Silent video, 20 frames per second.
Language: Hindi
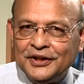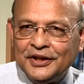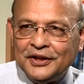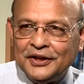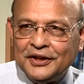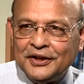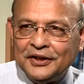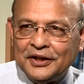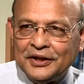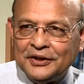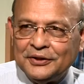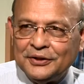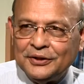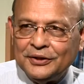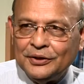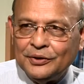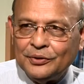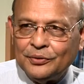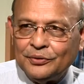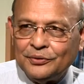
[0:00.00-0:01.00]
देंगे नई
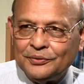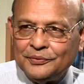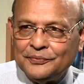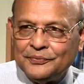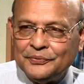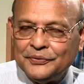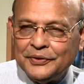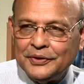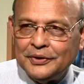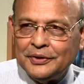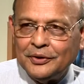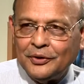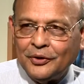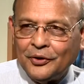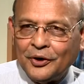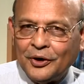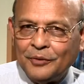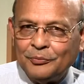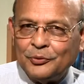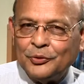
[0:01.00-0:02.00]
दिल्ली को
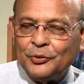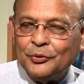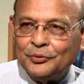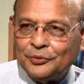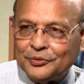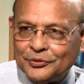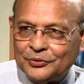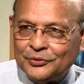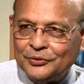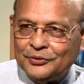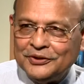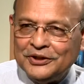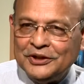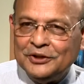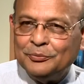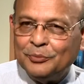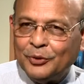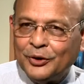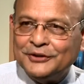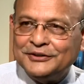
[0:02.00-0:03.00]
और हमको
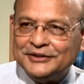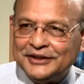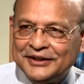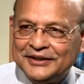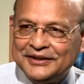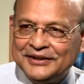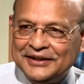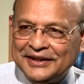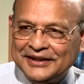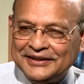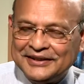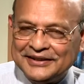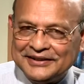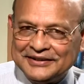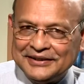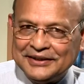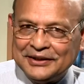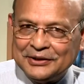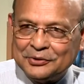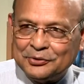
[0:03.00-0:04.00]
नींद बहुत जल्दी आ
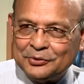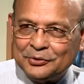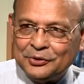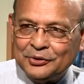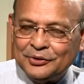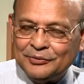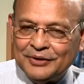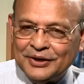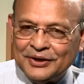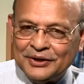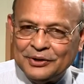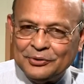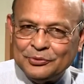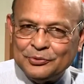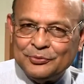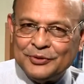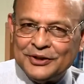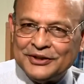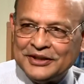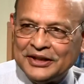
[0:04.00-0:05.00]
जाती है क्योंकि हमारे यहाँ
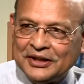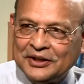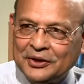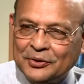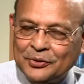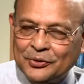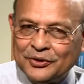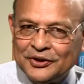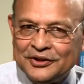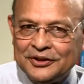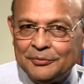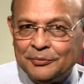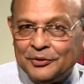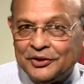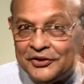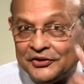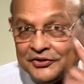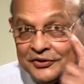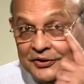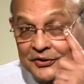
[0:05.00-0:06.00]
उम्र ज़्यादा हो गई है
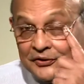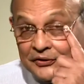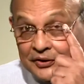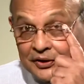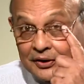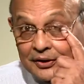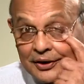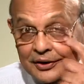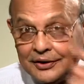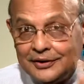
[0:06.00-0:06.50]
मिनिस्टर्स की